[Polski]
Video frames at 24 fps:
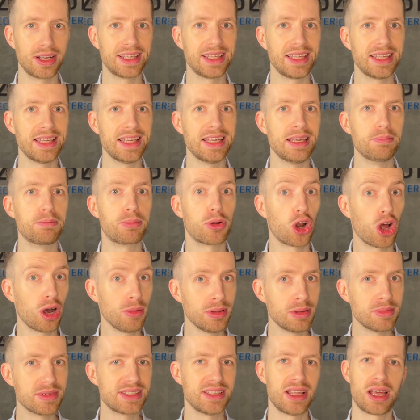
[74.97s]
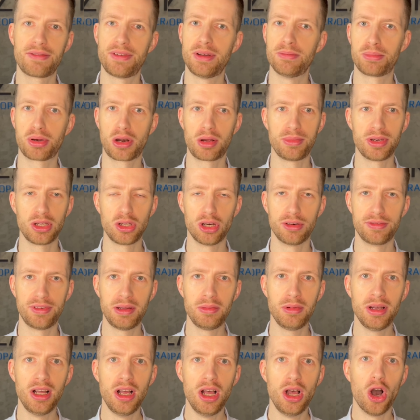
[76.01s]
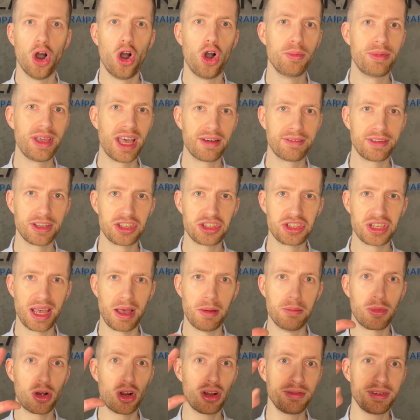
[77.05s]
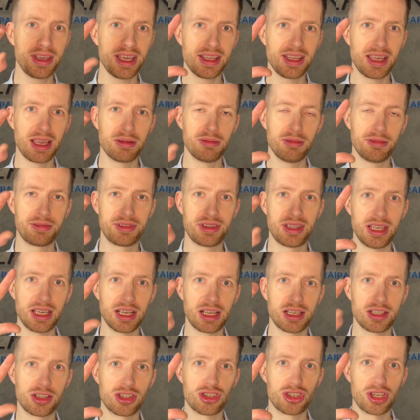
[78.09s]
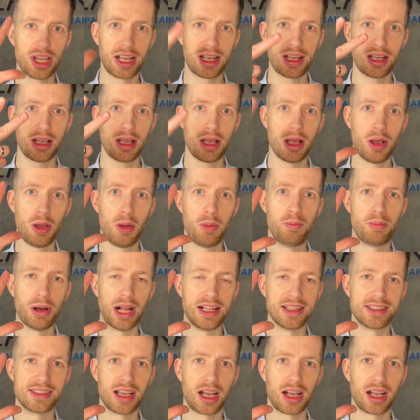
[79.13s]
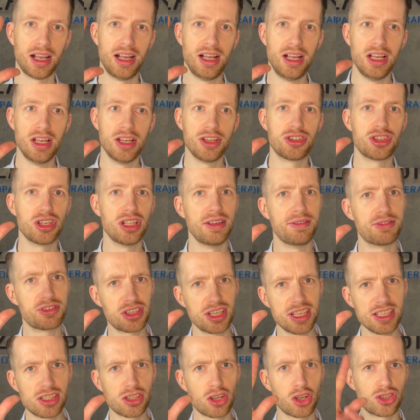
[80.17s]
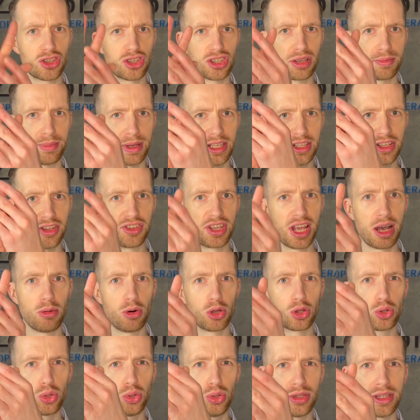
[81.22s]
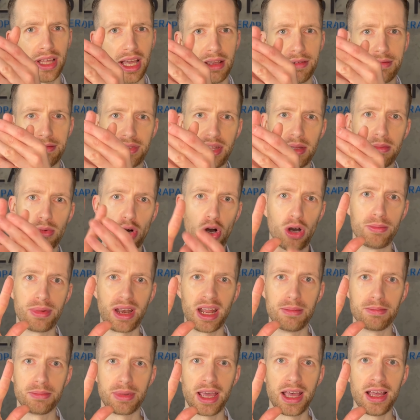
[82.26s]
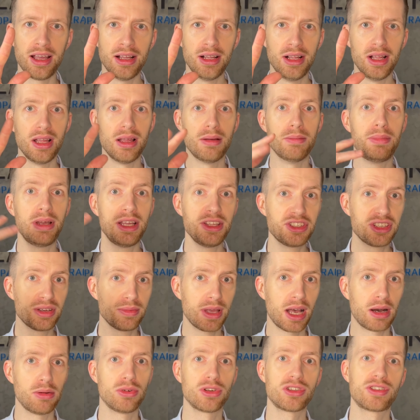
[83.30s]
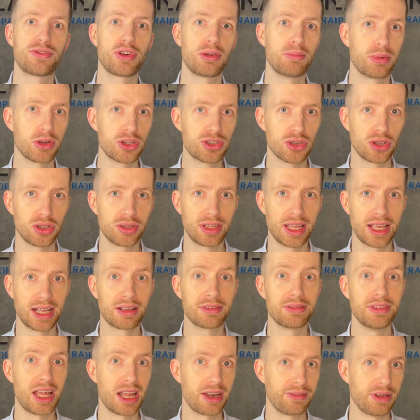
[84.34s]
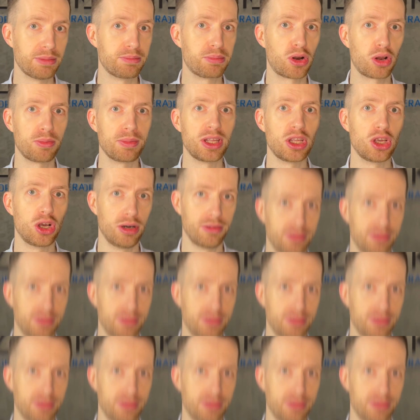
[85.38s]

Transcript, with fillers: I problem z nerwem promieniowym objawia się mrowieniem w tych trzech palcach. Czyli wszystko, co się będzie działo tutaj, w tym obrębie, będzie miało swój początek w nerwie promieniowym.